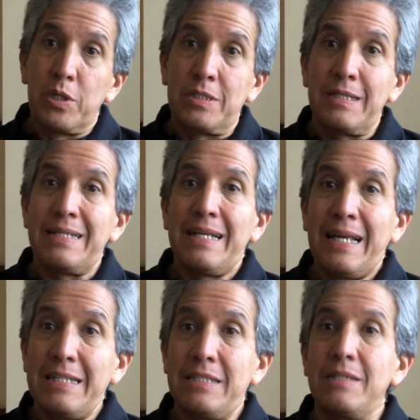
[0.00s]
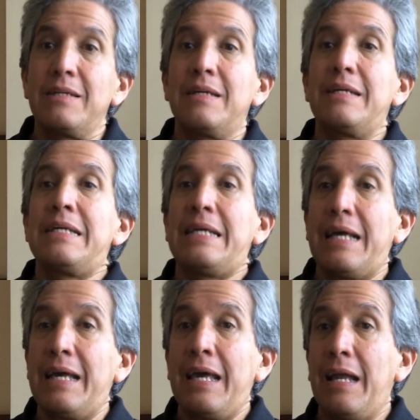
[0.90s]
pues es y
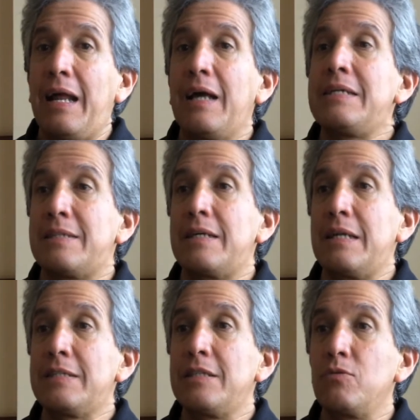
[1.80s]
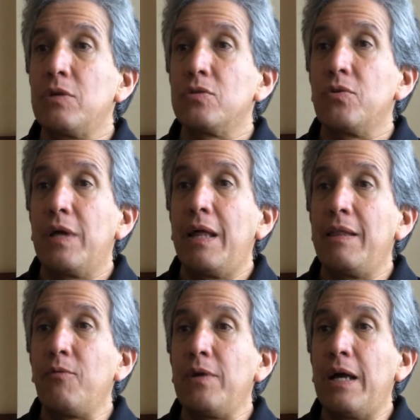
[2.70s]
era y seguirá siendo una ciudad
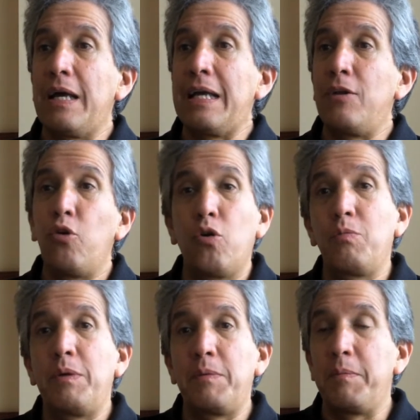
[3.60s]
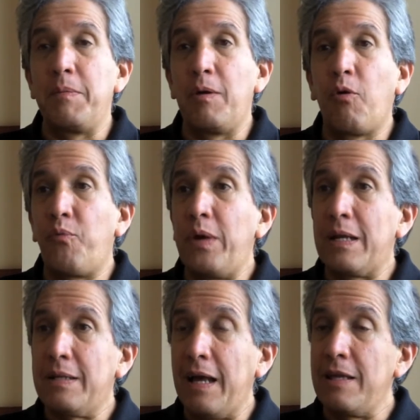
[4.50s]
de una enorme
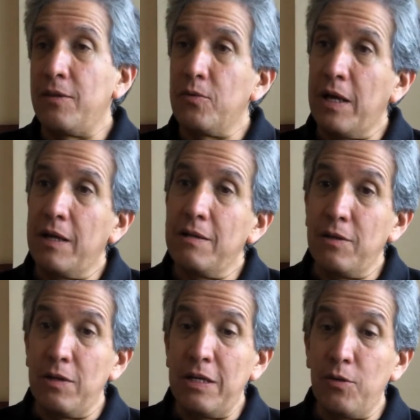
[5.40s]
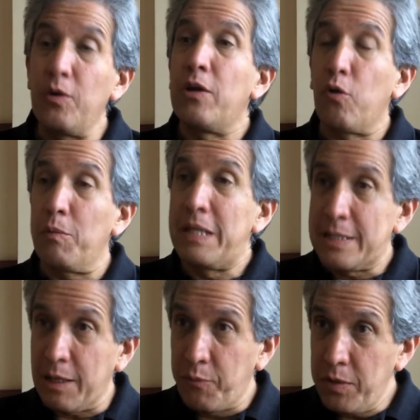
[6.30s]
oferta y de, una, y de un enorme
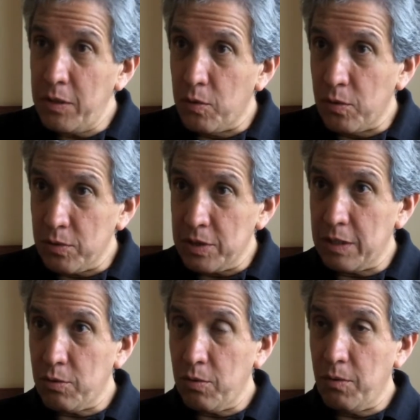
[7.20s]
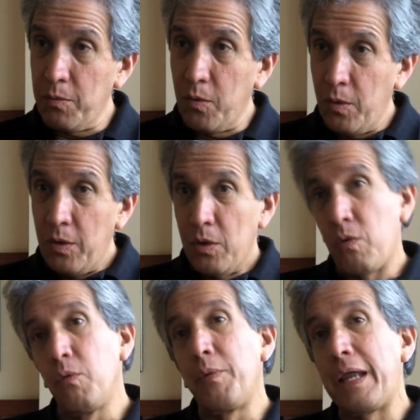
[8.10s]
desafío, ¿no es cierto? Cómo,
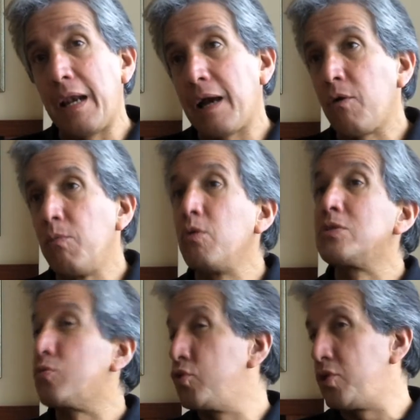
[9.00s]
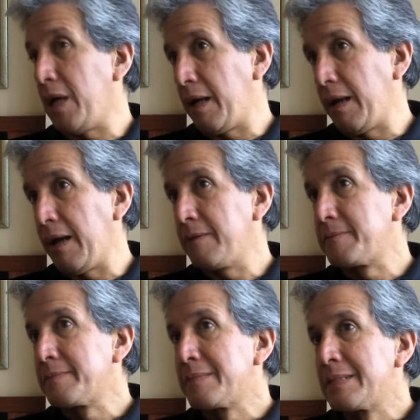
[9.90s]
cómo verla, cómo escucharla,
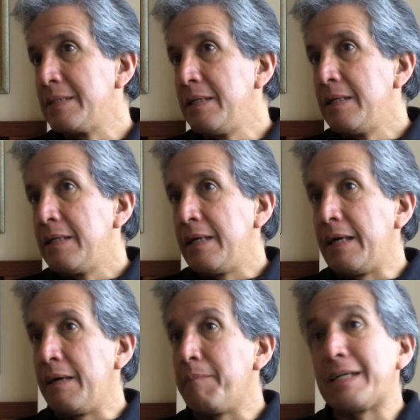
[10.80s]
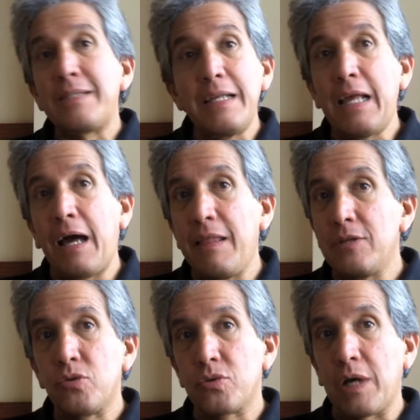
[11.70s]
eh, más allá de
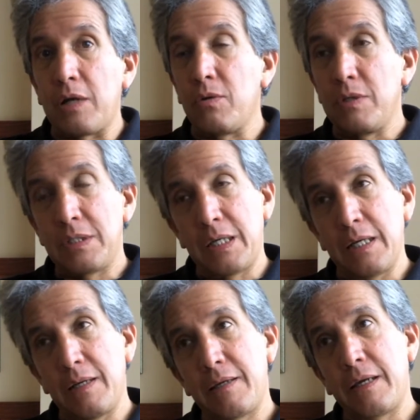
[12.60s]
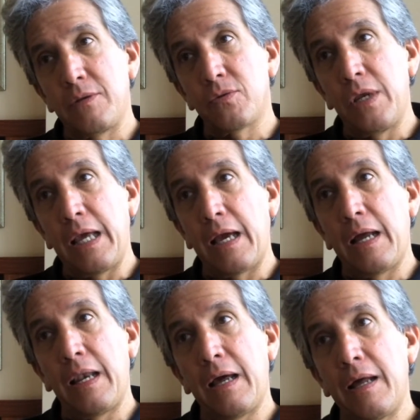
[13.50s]
esos cánones que, nos
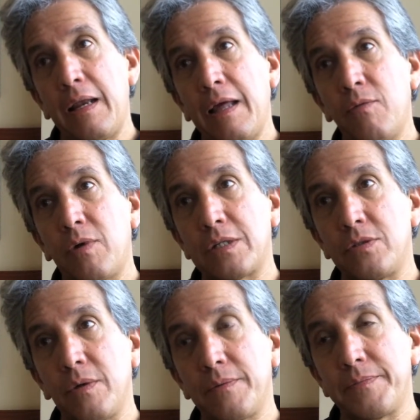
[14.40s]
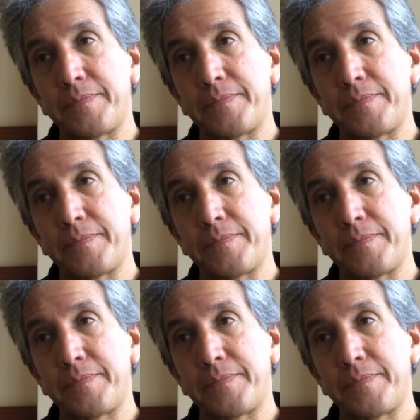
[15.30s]
lega la educación.